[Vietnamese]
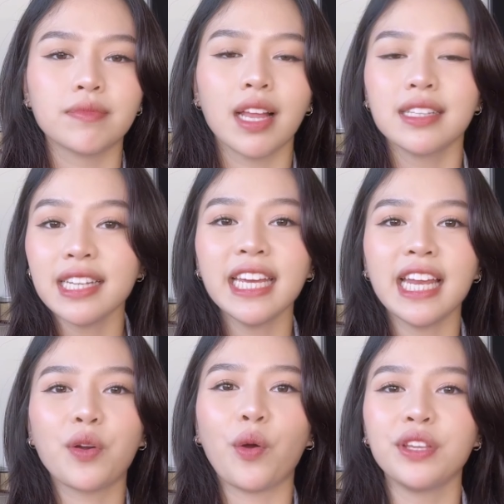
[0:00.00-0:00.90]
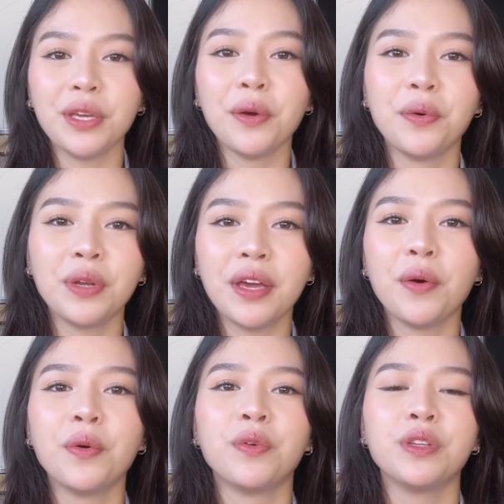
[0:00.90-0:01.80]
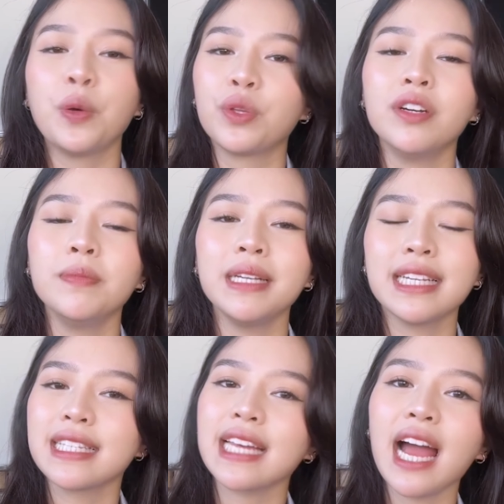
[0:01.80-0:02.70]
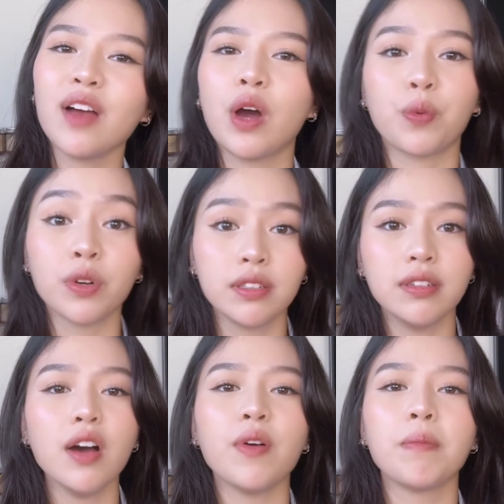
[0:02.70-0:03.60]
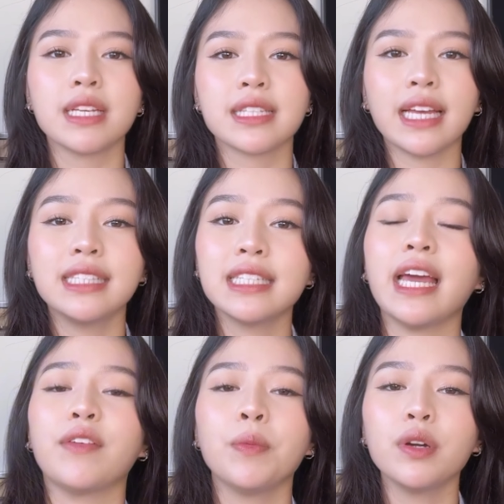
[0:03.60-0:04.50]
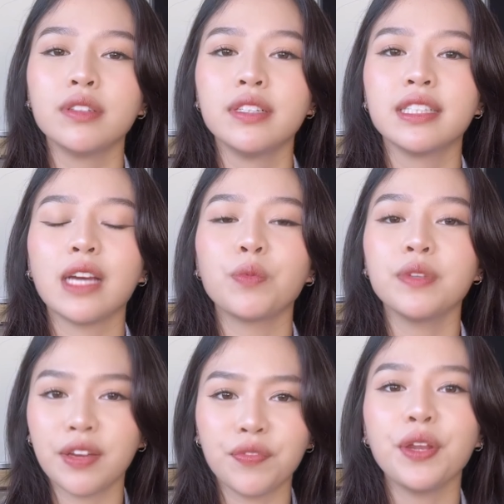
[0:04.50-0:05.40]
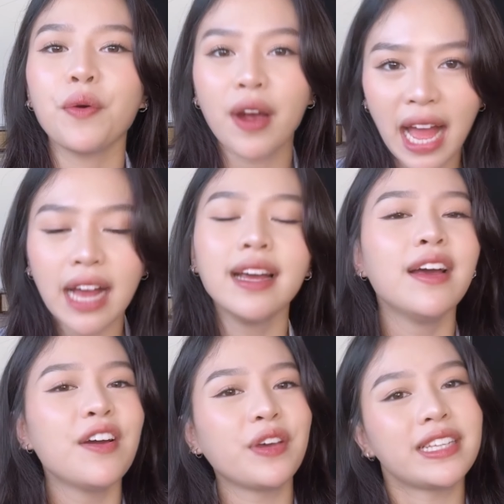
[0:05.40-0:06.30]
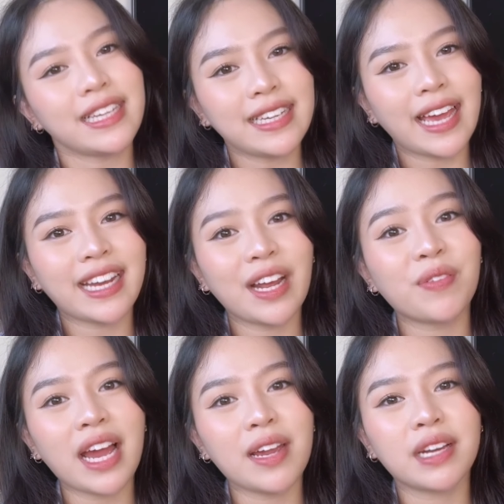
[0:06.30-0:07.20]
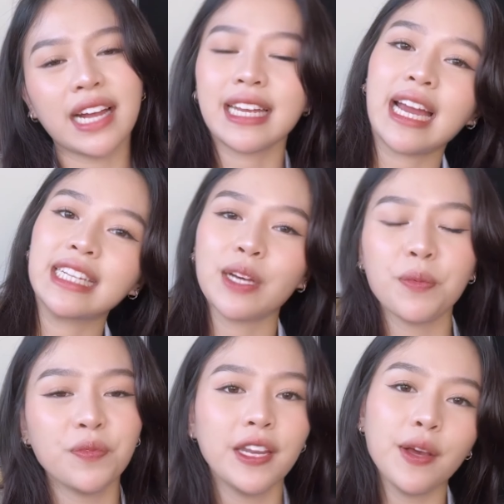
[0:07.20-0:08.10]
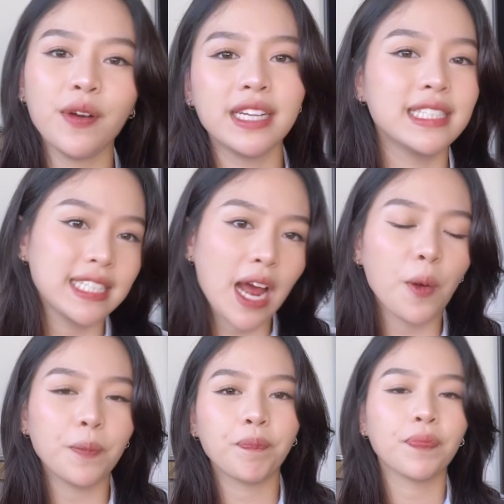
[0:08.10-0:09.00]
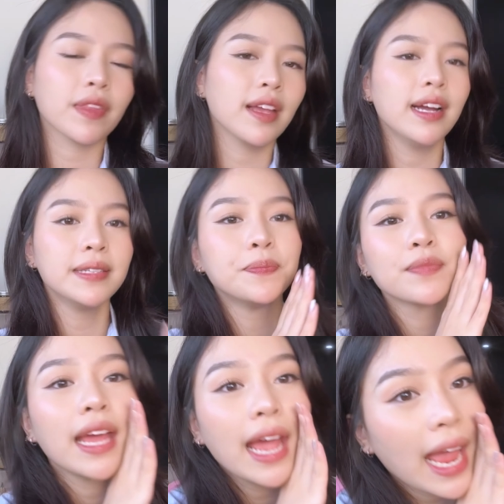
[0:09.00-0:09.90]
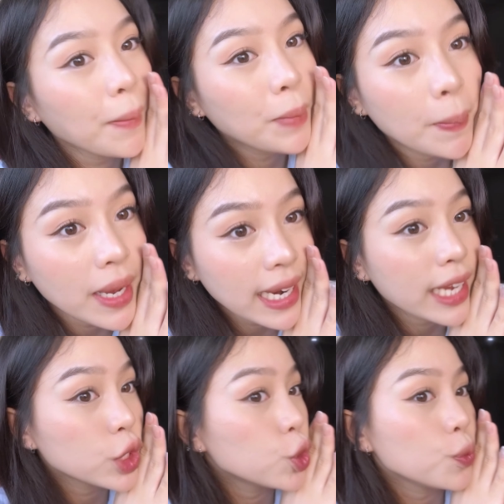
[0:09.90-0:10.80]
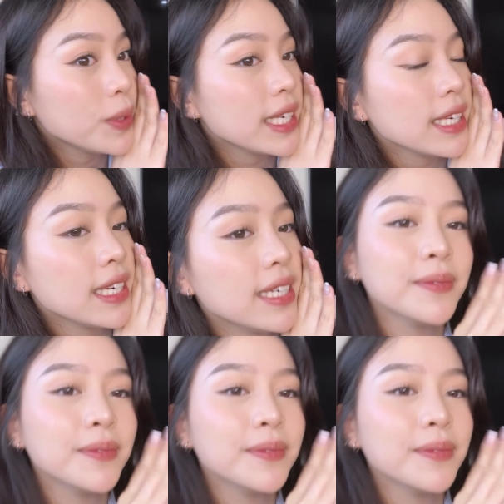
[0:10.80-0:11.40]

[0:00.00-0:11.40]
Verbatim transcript: tất nhiên là còn nhiều điều nhiều thứ mình nhận ra và học được nữa và mình sẽ chia sẻ với mọi người trong những cái video khác vậy thì hẹn gặp lại cả nhà trong video lần sau happy birthday to me